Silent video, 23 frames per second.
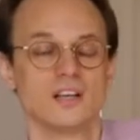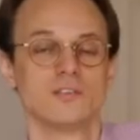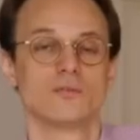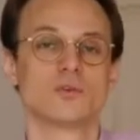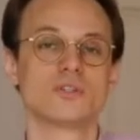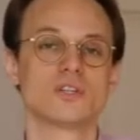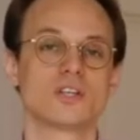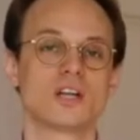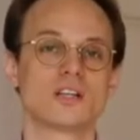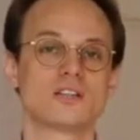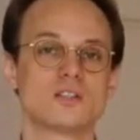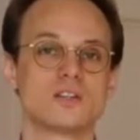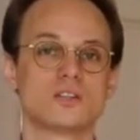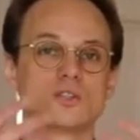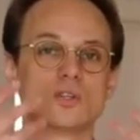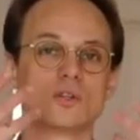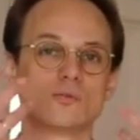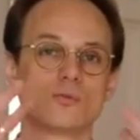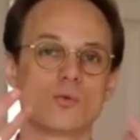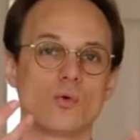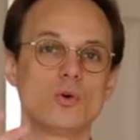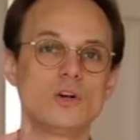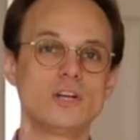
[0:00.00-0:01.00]
wo Sie dann
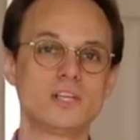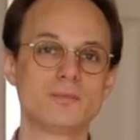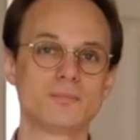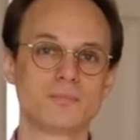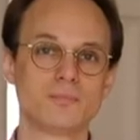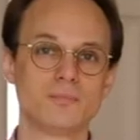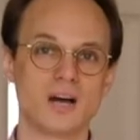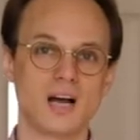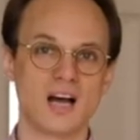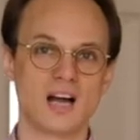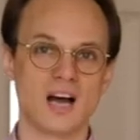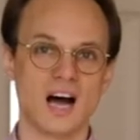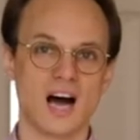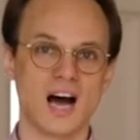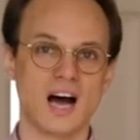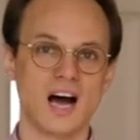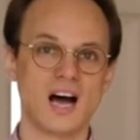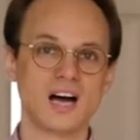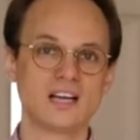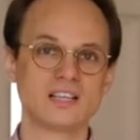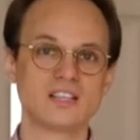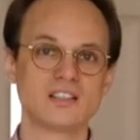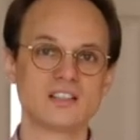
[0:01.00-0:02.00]
sowohl die äh,
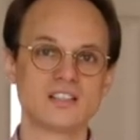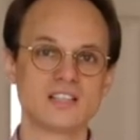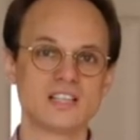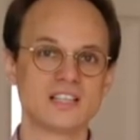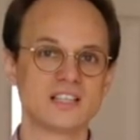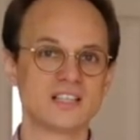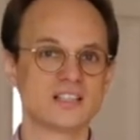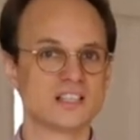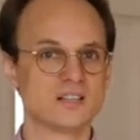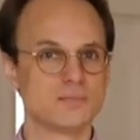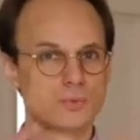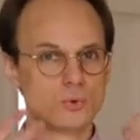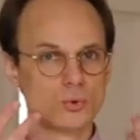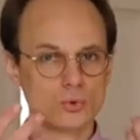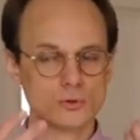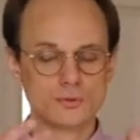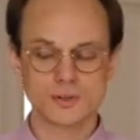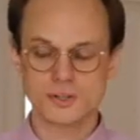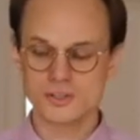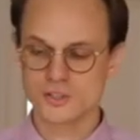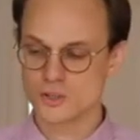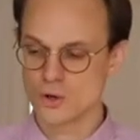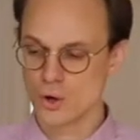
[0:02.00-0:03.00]
Adern sehen und die
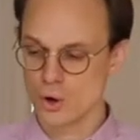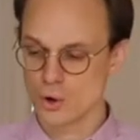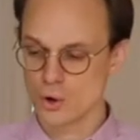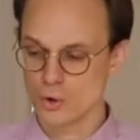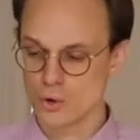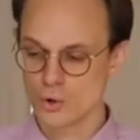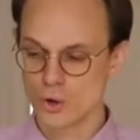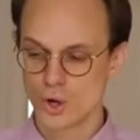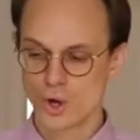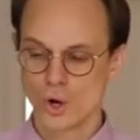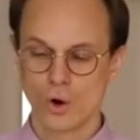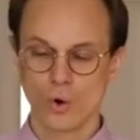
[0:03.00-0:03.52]
Blutversorgung